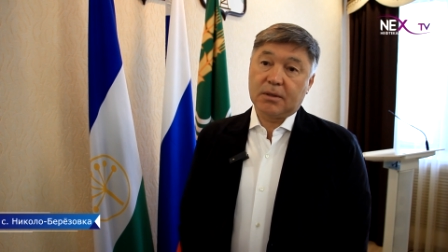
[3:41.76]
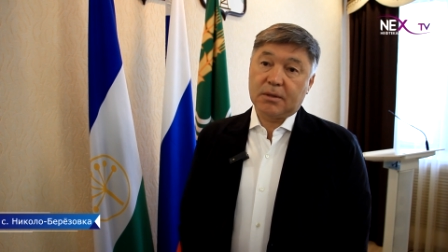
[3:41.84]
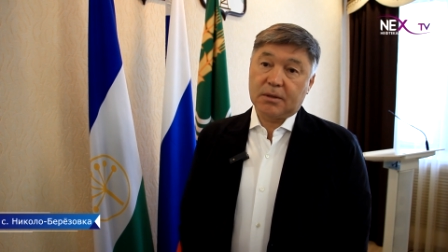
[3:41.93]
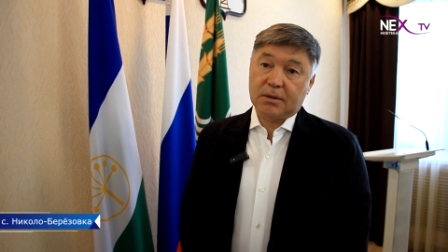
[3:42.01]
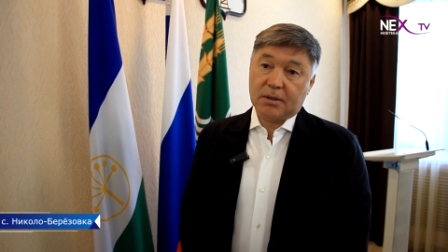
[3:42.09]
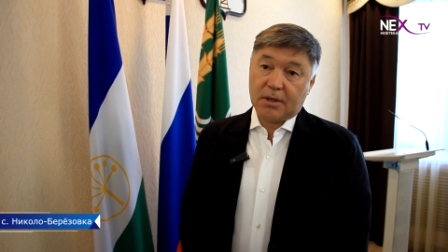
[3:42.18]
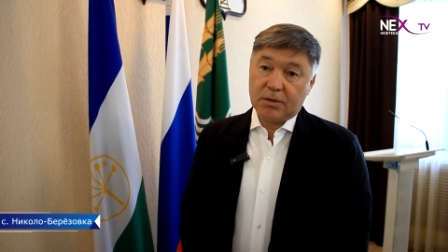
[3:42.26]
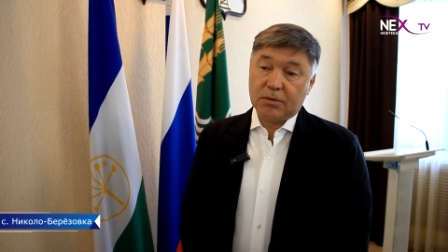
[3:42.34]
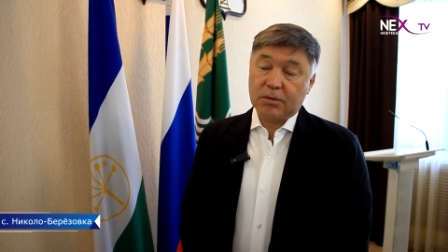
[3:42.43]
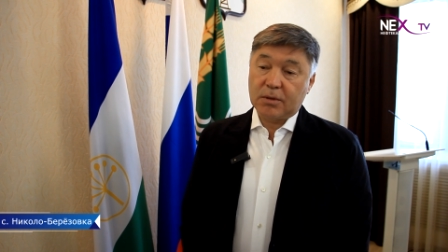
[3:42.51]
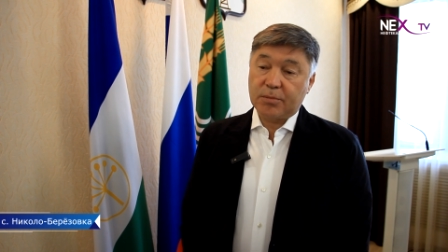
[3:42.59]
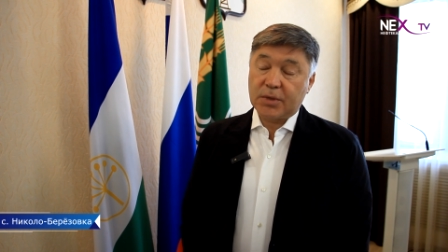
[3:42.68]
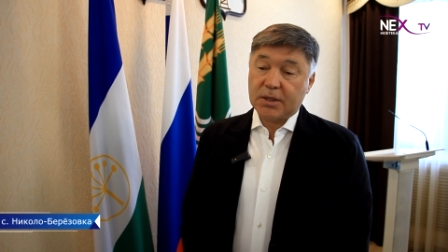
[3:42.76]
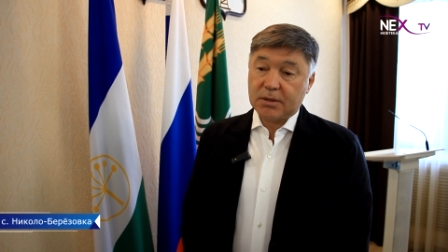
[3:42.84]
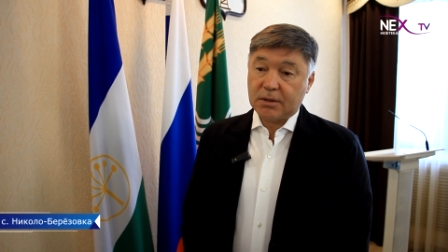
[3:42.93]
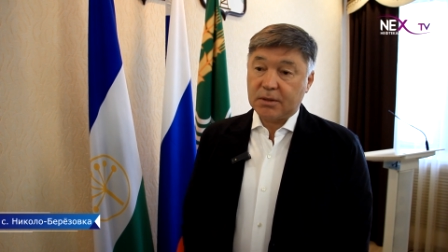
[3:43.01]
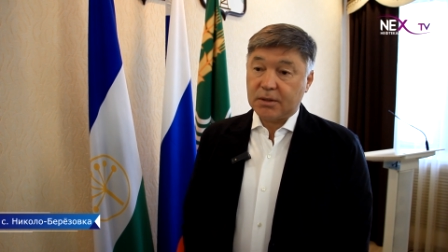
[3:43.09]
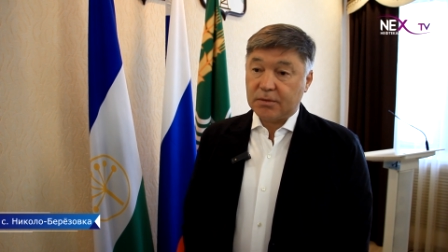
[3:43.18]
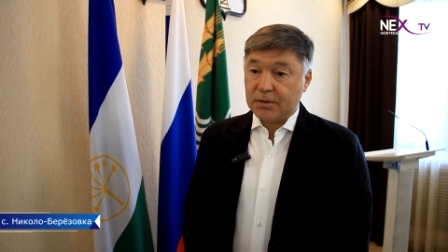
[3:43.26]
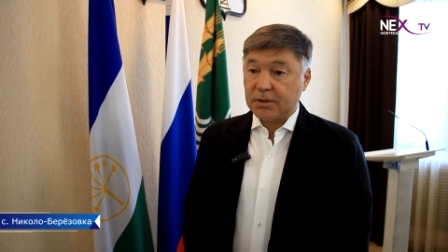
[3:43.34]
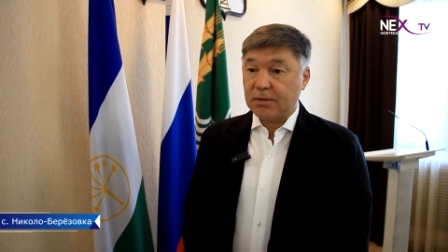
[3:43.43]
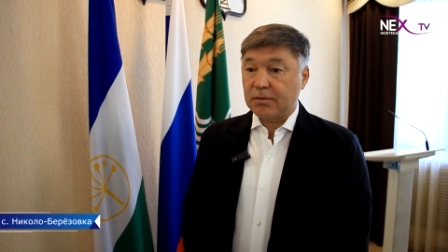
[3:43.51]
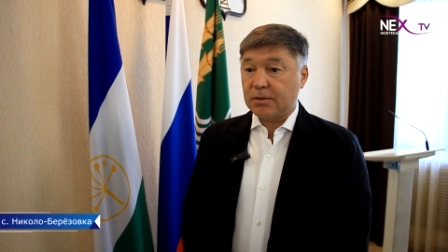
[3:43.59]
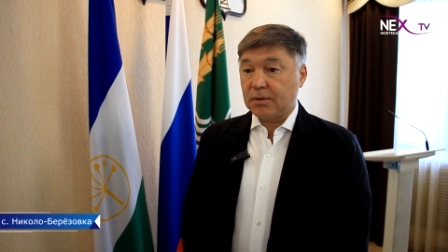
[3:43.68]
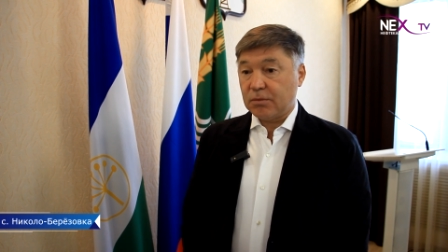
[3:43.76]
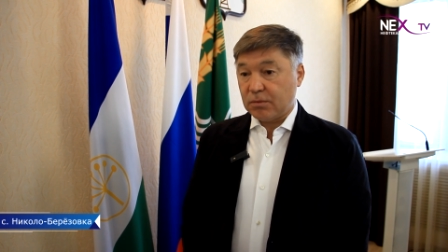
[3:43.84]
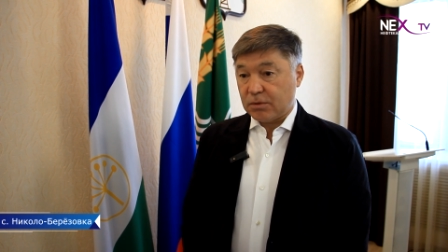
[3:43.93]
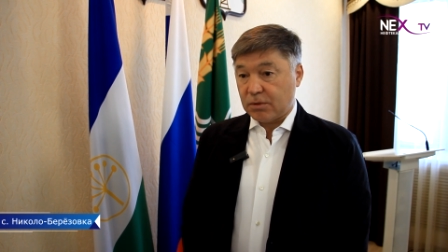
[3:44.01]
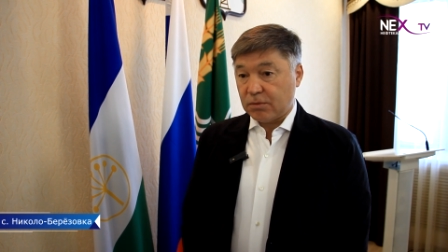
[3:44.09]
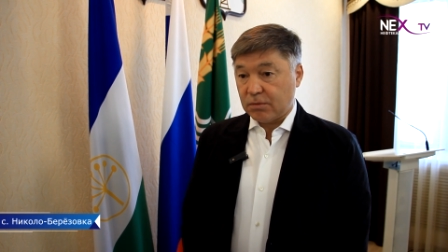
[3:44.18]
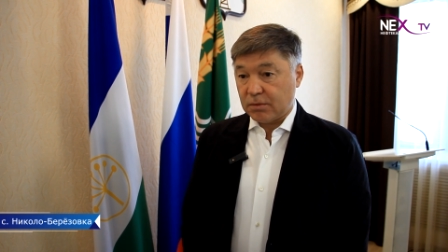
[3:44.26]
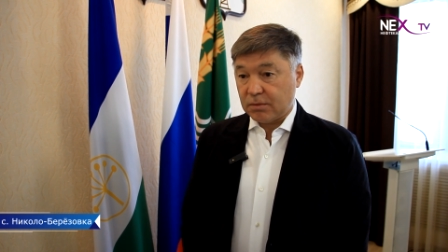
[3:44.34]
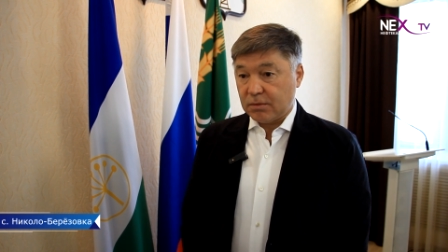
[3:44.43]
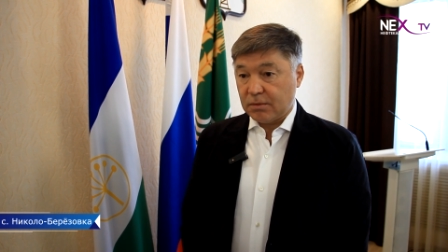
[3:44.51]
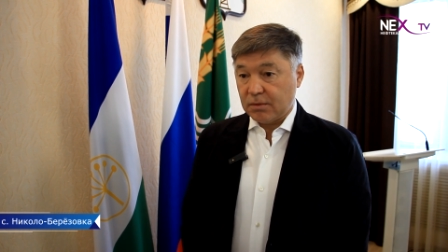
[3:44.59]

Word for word: район обязан их выставить на аукцион.